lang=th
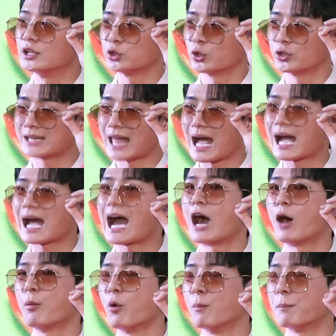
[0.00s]
จนตาขา
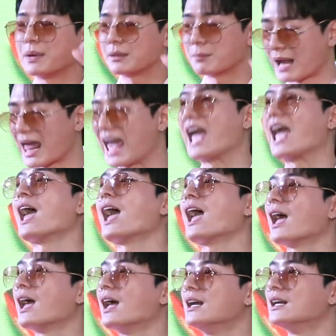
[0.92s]
วผมเป็นแผล
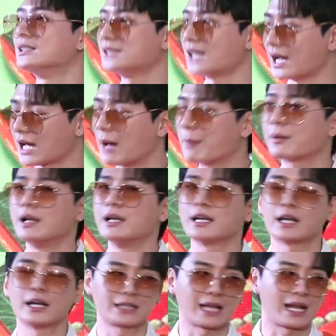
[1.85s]
ใช่ครับ ก็เล
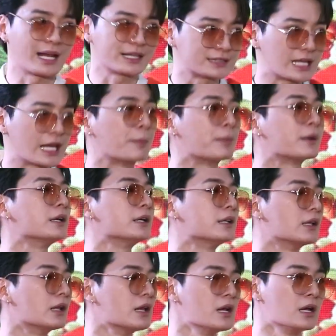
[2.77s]
ยเกิดการอักเสบขึ้น
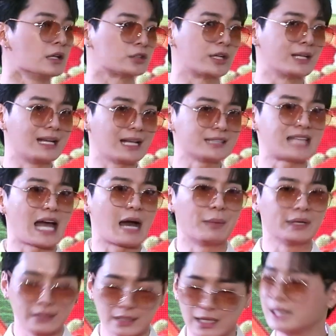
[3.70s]
ตอนนี้รักษา
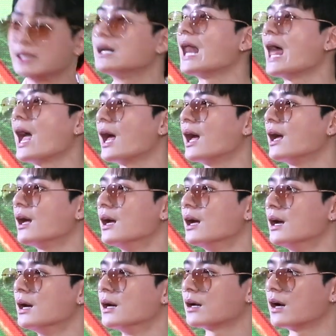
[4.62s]
มาเดือนหนึ่งแล้ว
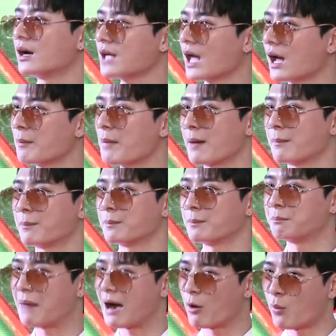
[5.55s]
ก็ยังแบบ
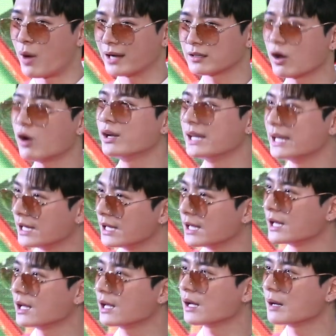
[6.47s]
บางวันก็ดี
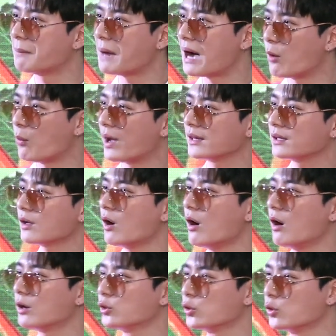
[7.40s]
บางวันก็
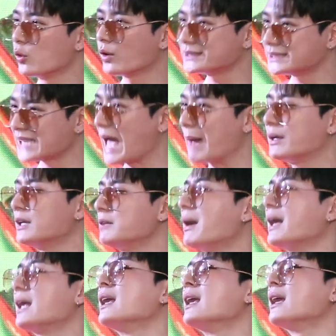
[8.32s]
อยู่ๆก็แสบขึ้น
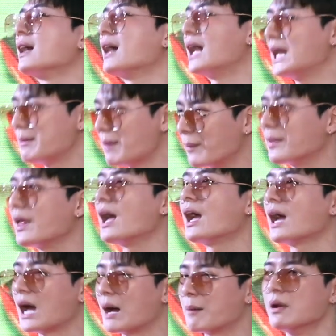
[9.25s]
มาอีกอะไรแบบนี้
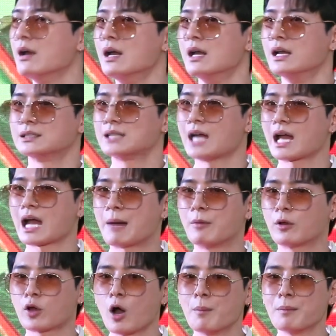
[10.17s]
ครับ ใช่ครับ
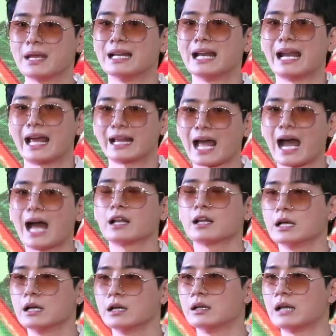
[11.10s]
แล้วก็มีหลายๆท่าน
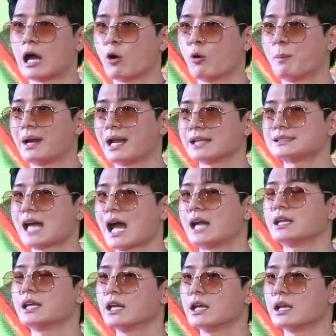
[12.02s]
คือเราไปรักษา
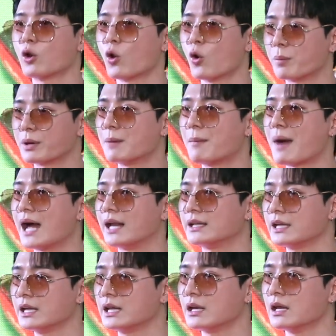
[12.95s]
ที่โรงพยาบาล
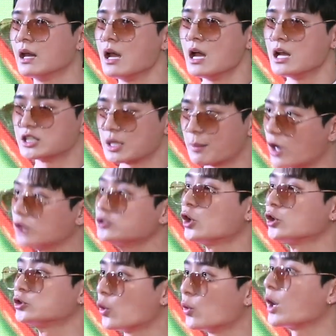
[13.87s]
ที่เฉพาะ
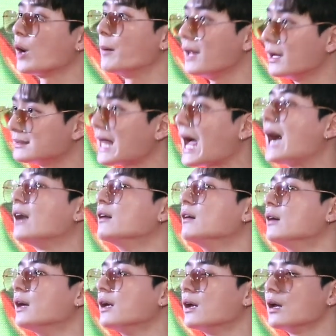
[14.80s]
เจาะจงเกี่ยวกับเรื่องตา
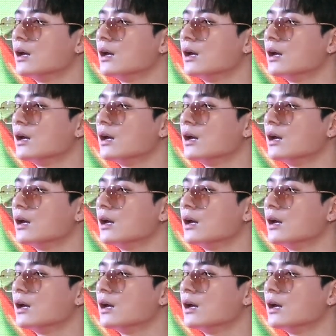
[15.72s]
เลย